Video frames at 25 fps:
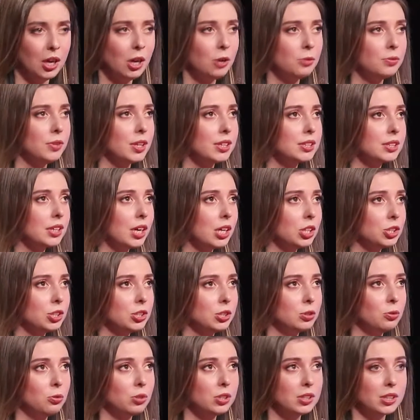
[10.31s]
У нас каждый
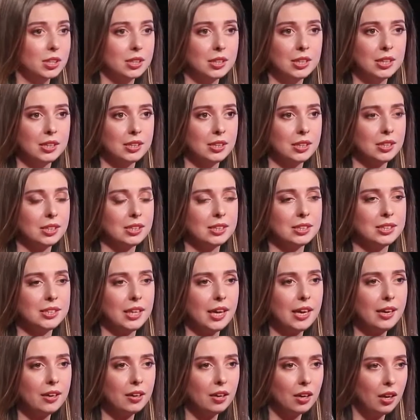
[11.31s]
год какие-то
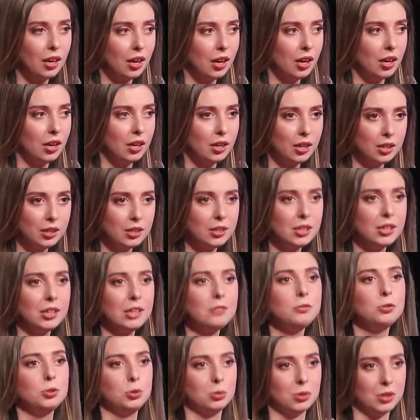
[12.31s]
идеи, и, и
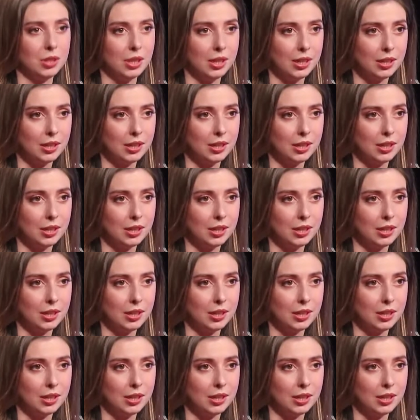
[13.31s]
все на